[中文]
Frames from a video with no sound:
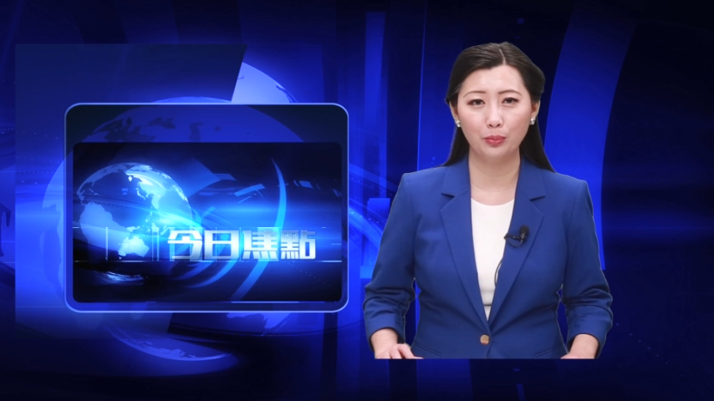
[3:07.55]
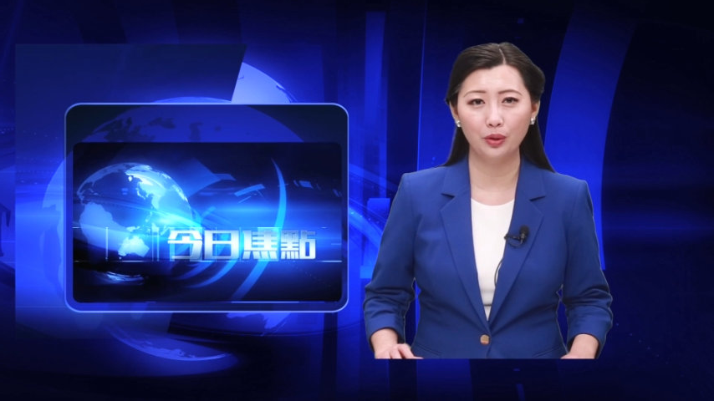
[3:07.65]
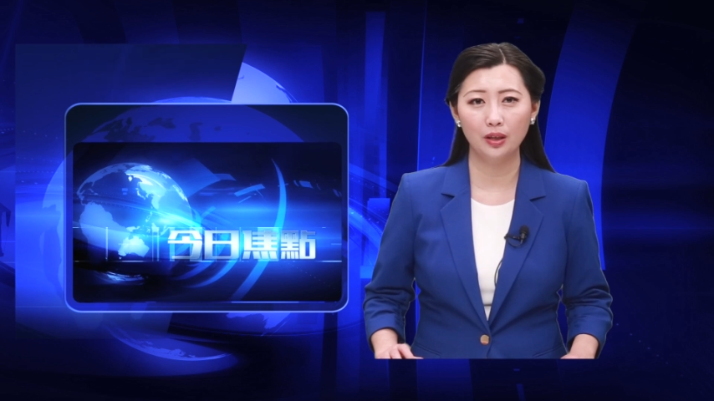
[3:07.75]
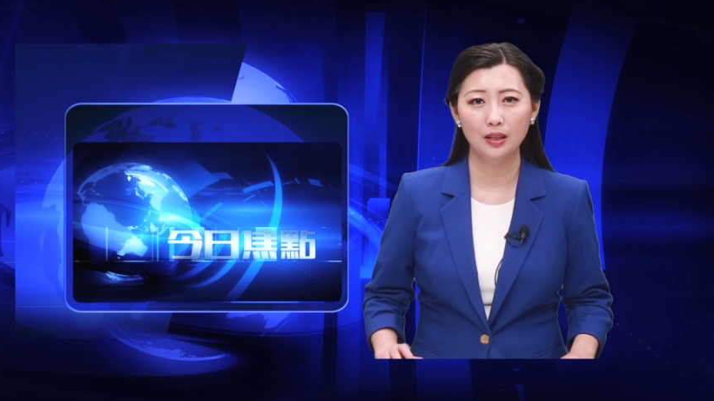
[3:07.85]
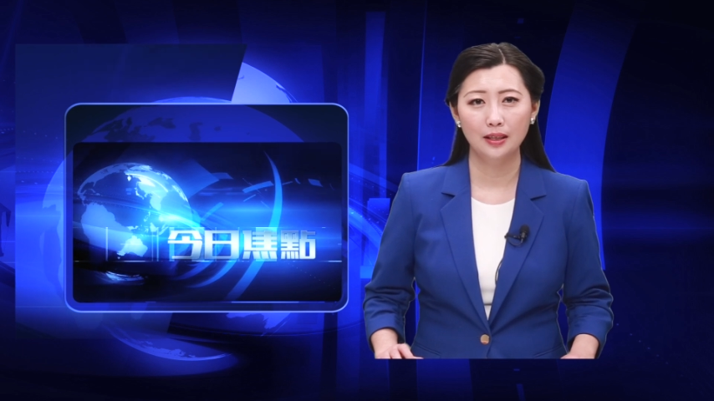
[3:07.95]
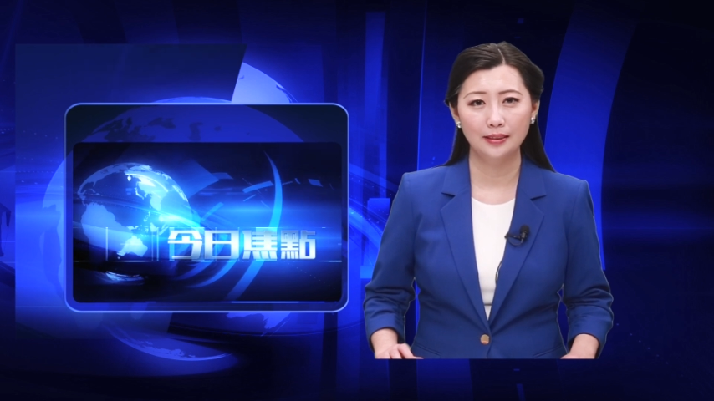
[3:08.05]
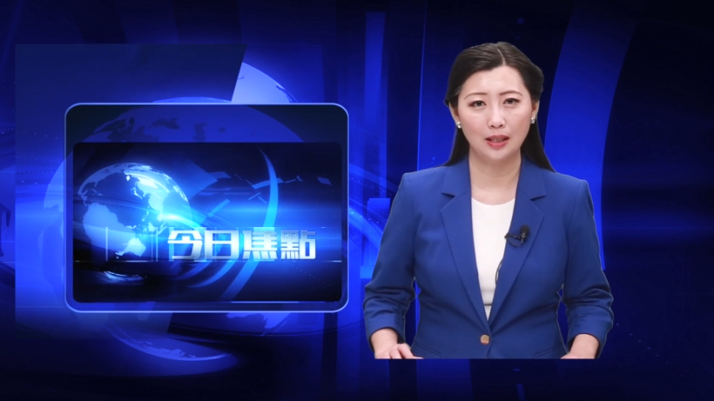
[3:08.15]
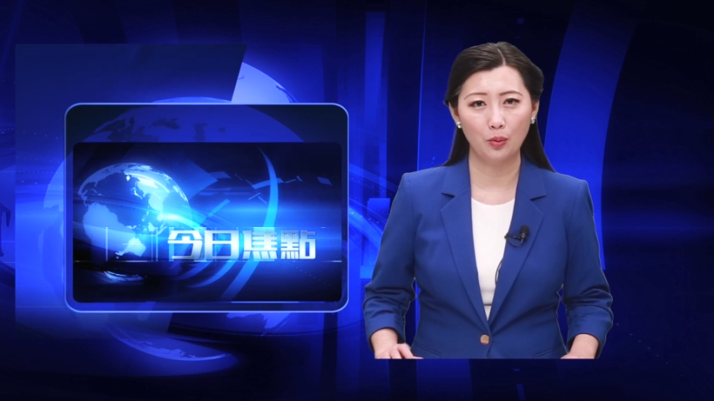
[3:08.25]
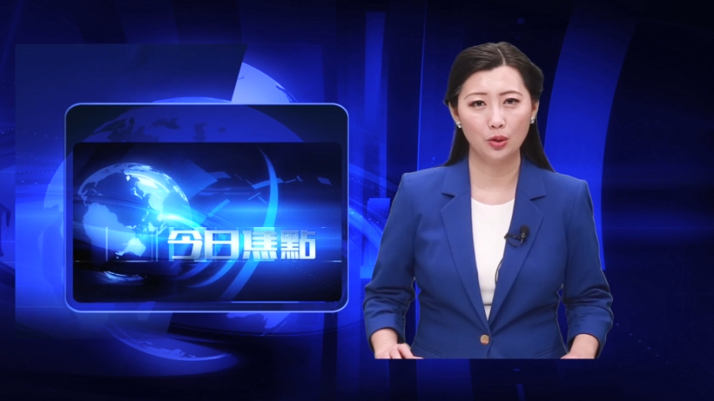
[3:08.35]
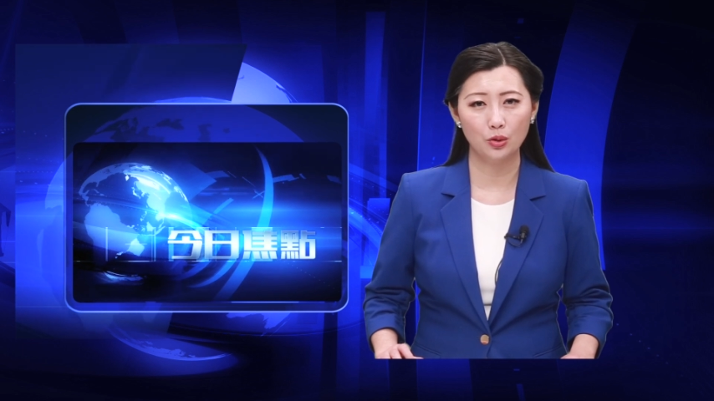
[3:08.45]
播？”
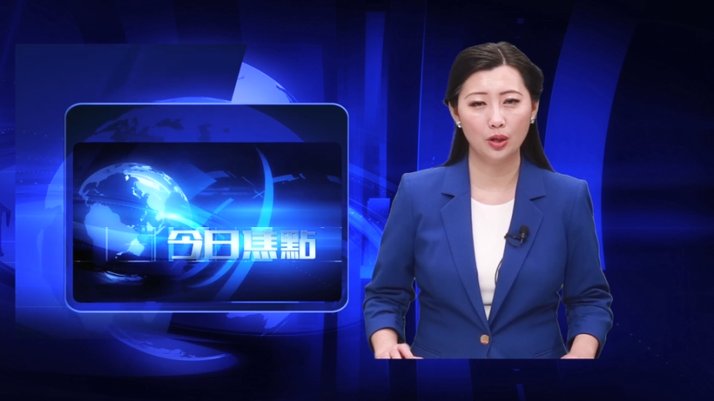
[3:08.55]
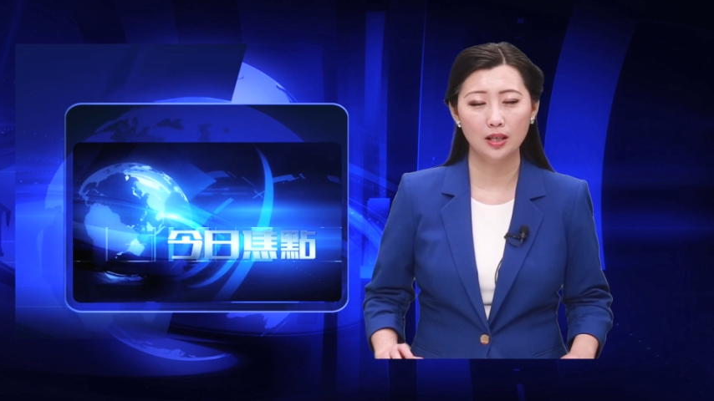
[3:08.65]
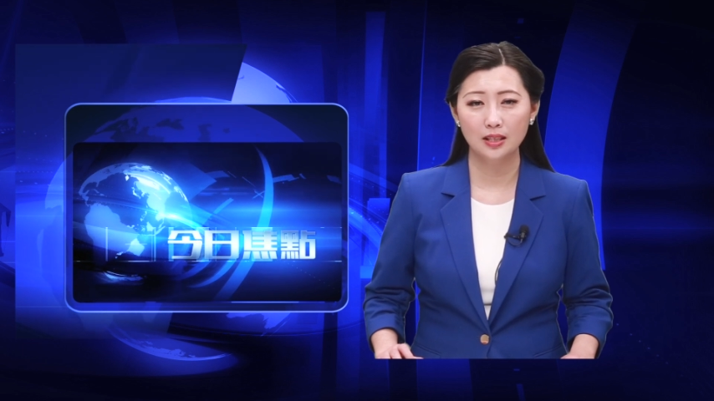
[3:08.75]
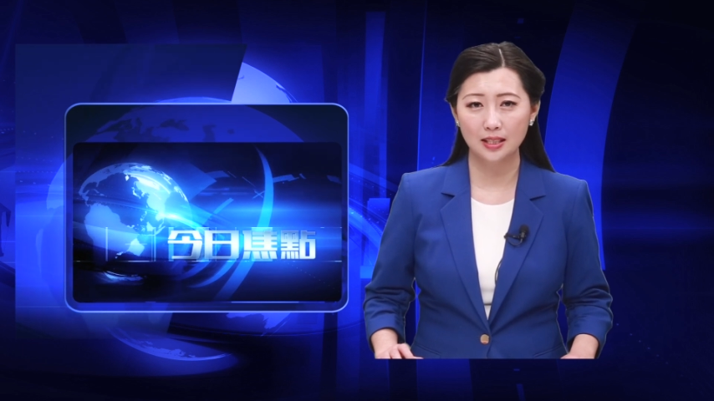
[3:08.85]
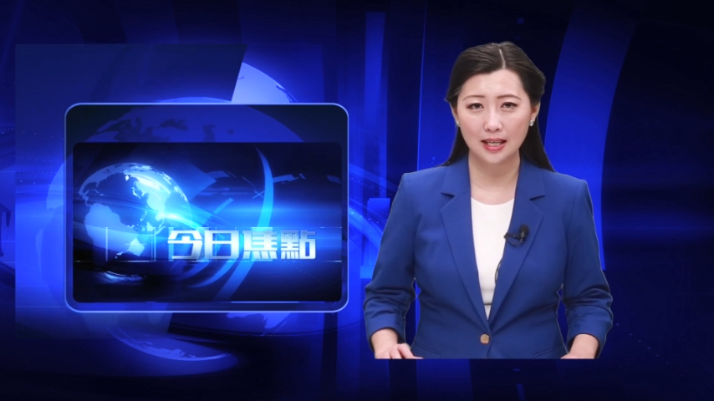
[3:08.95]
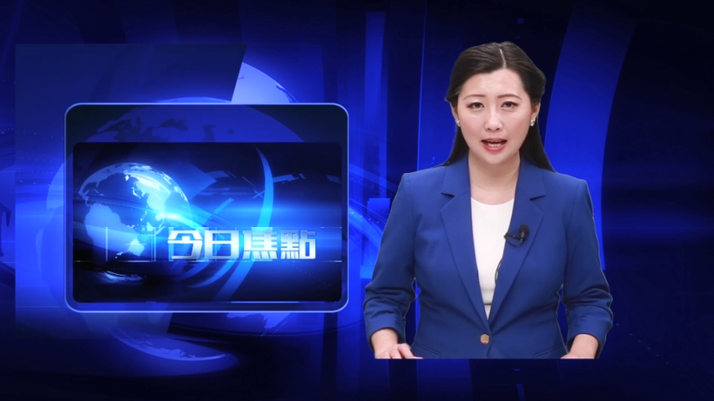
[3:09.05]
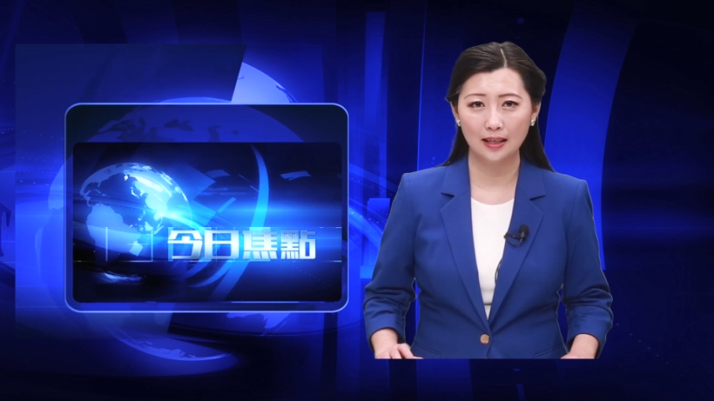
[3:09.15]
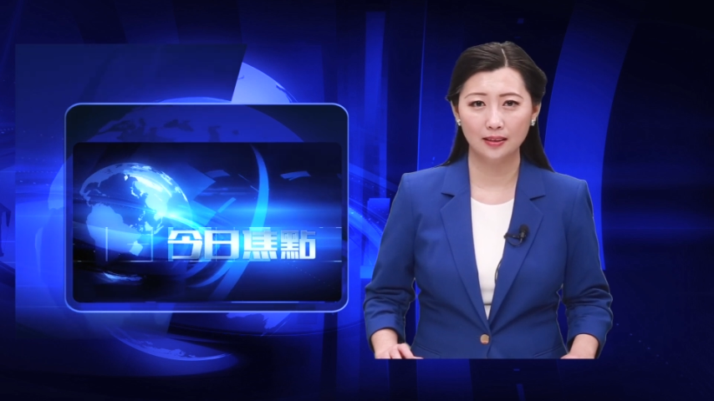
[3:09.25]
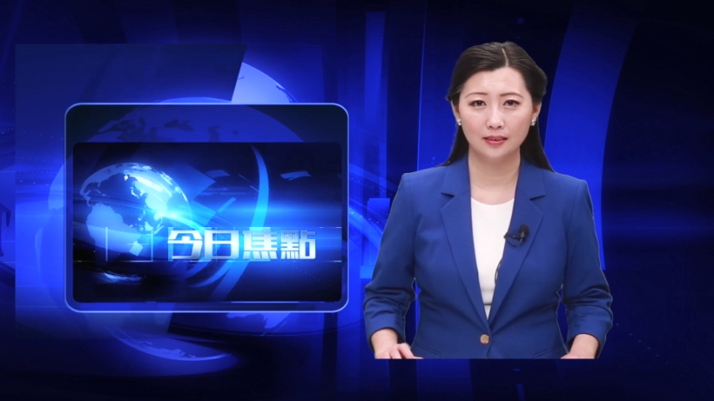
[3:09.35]
小伙说：“是啊。